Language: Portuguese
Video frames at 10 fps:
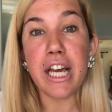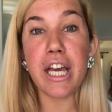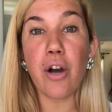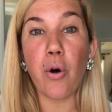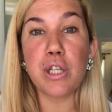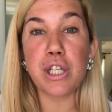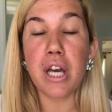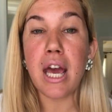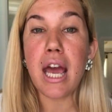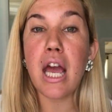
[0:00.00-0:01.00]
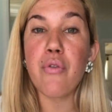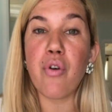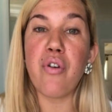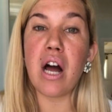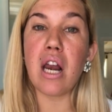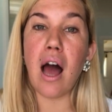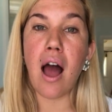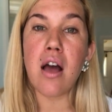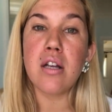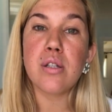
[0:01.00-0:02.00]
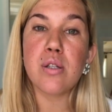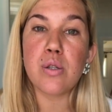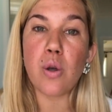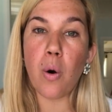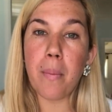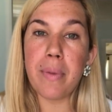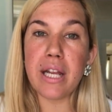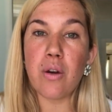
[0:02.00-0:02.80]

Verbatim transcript: e hoje eu vou falar sobre